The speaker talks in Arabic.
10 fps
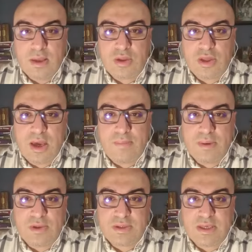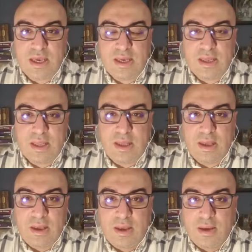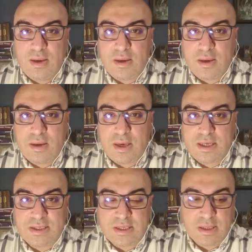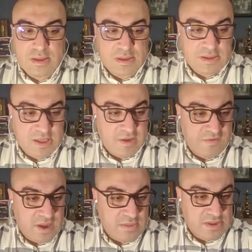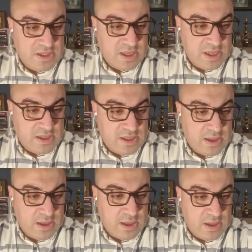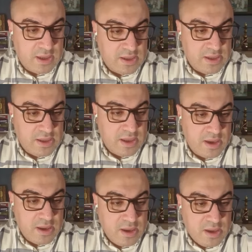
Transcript: للشعب آه، الجزائري خاصة التصعيد في المسيرات الليلية